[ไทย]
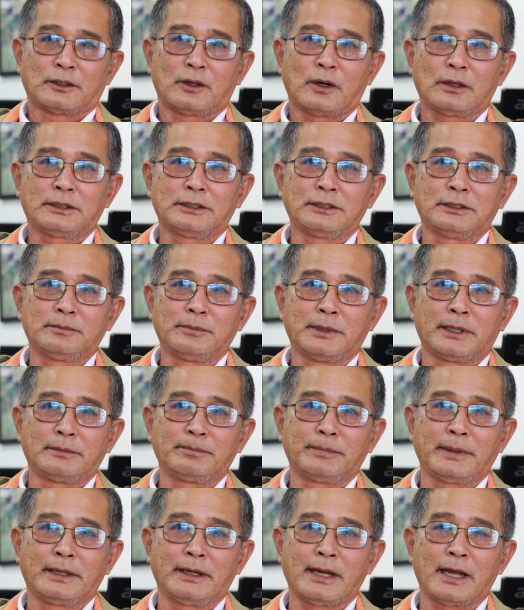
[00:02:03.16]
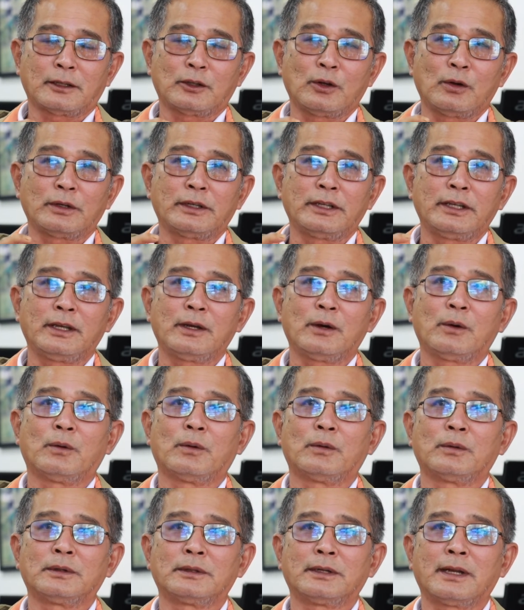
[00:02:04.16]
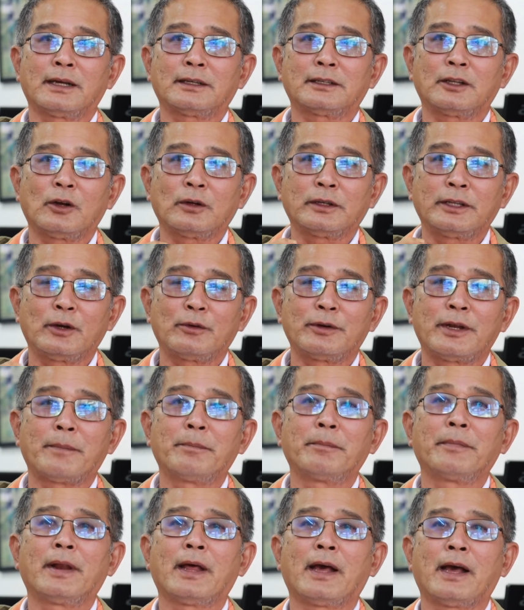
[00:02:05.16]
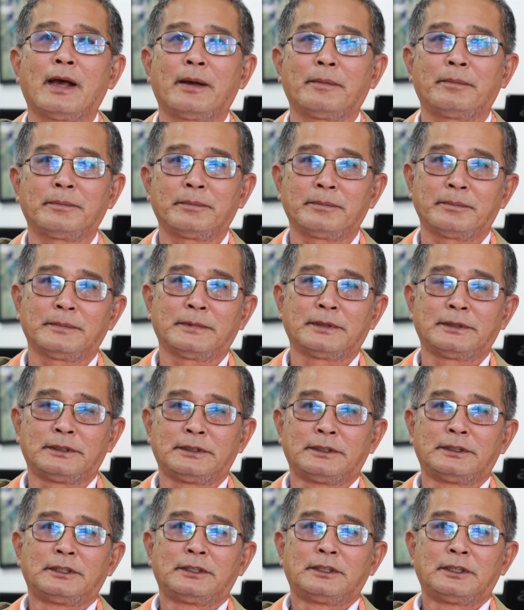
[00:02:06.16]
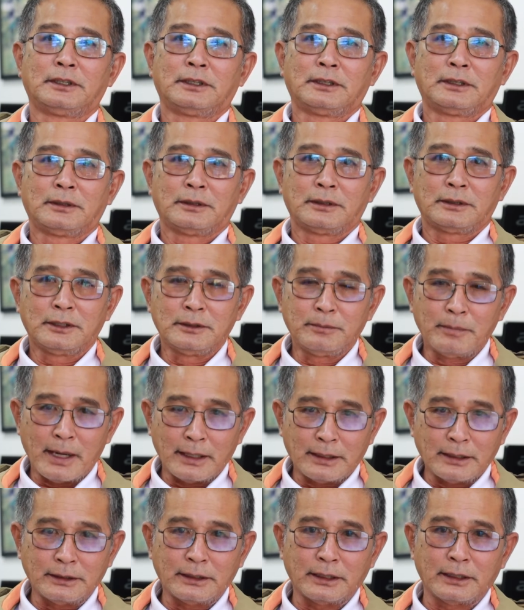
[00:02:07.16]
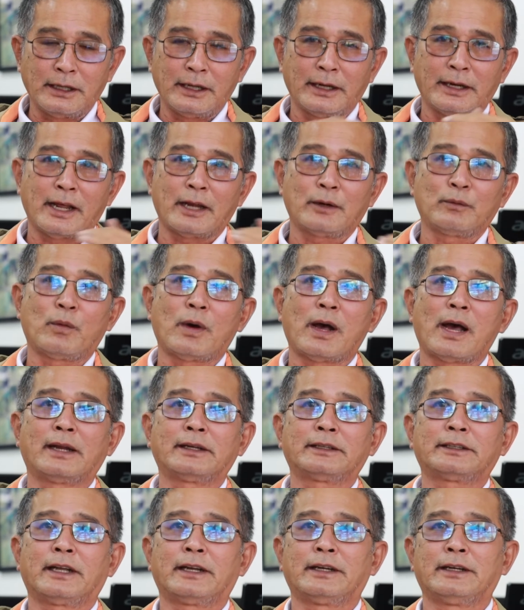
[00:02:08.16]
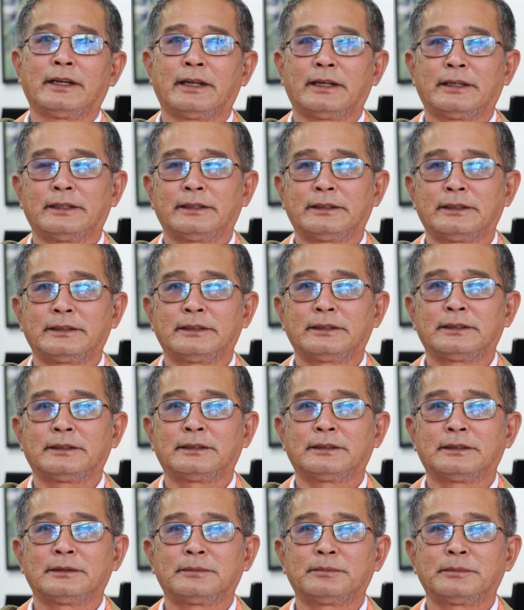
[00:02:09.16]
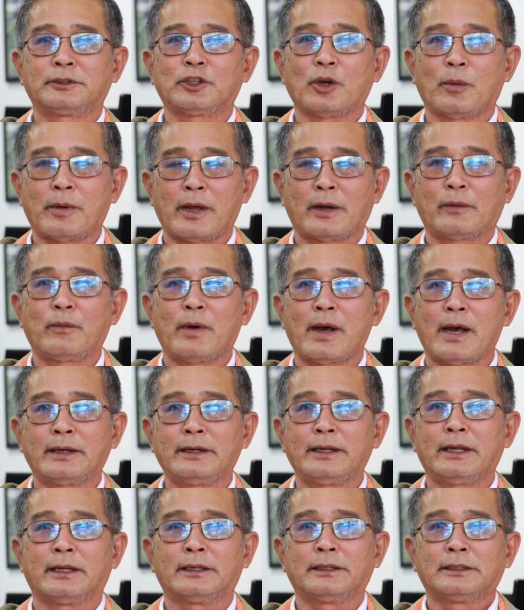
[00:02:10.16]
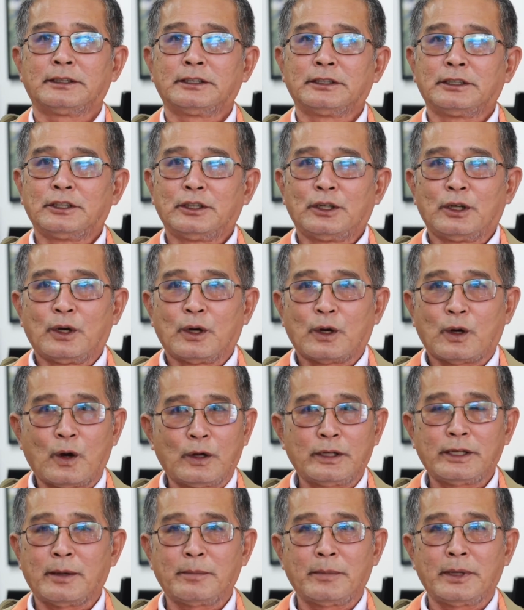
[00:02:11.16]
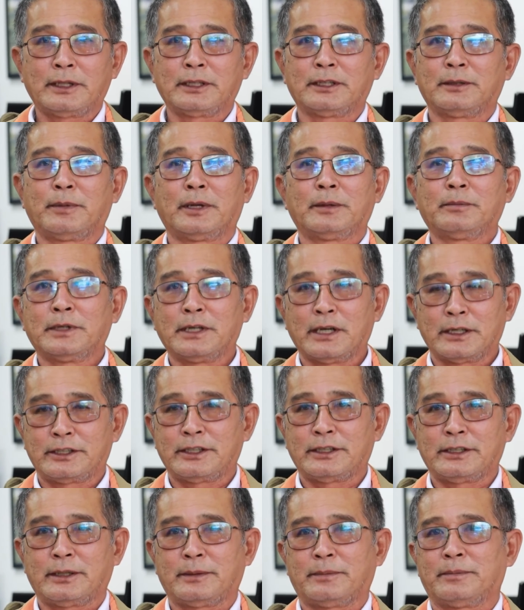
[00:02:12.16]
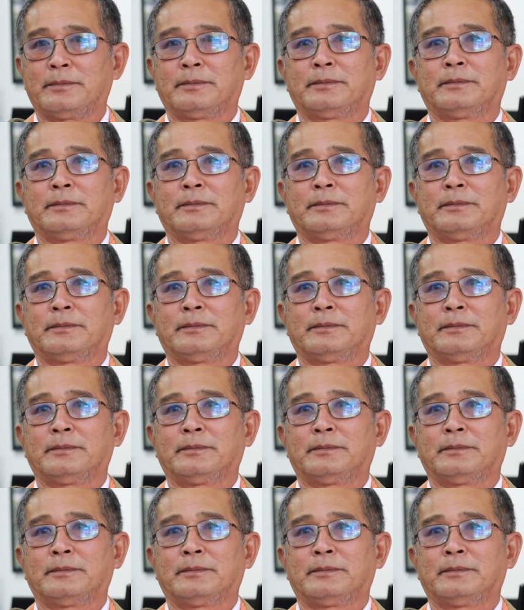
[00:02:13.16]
ก็คือเหมือนเป็นนักท่องเที่ยวนักท่องเที่ยวดำน้ำถึงแม้เธอจะเรียนแอดวานซ์เสร็จเนี่ยจบแอดวานซ์เนี่ยก็ยังไม่ถือเป็นมืออาชีพ